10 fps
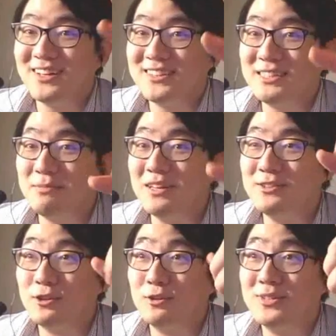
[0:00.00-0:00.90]
뭐냐
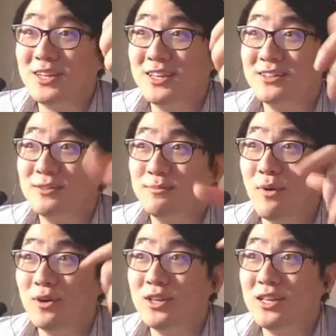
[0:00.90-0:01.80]
집게처럼 생긴
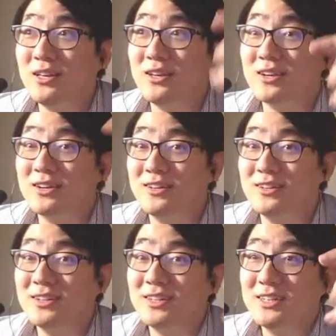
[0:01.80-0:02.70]
그 머리
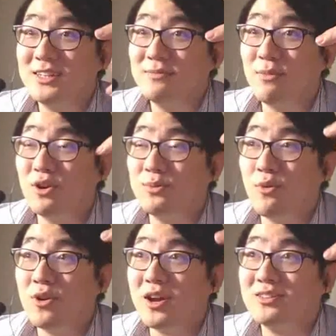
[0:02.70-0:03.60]
그
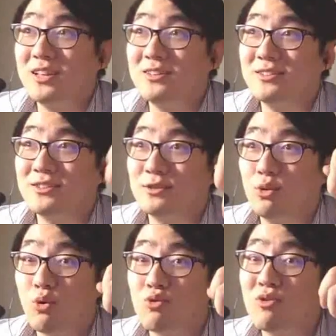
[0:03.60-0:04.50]
머리 모양 내는
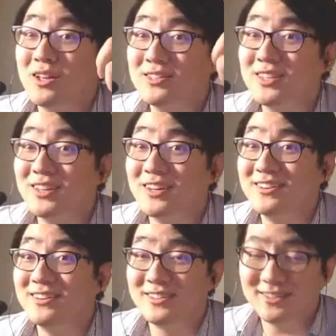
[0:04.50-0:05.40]
그 도구가
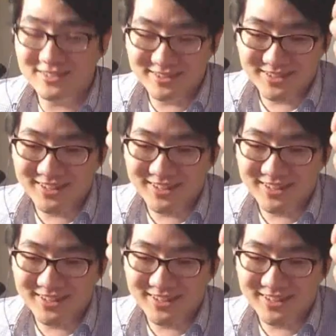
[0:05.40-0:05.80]
있잖아요.